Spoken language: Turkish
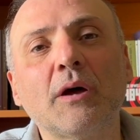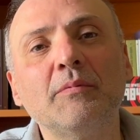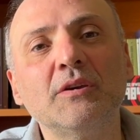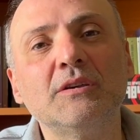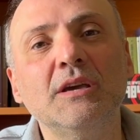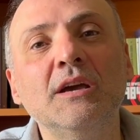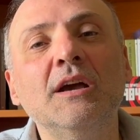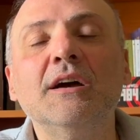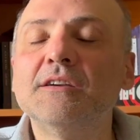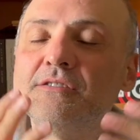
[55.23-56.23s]
Tabii ki
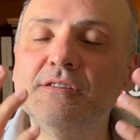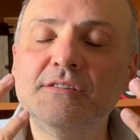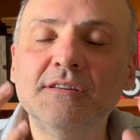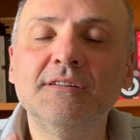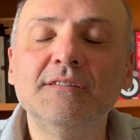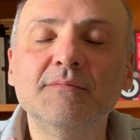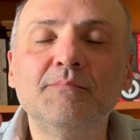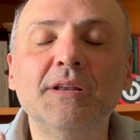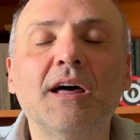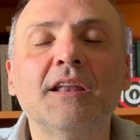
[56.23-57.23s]
sizin
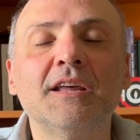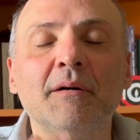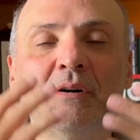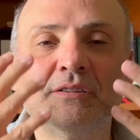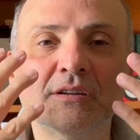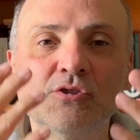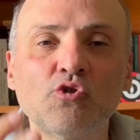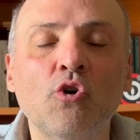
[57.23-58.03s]
planlayamadığınız,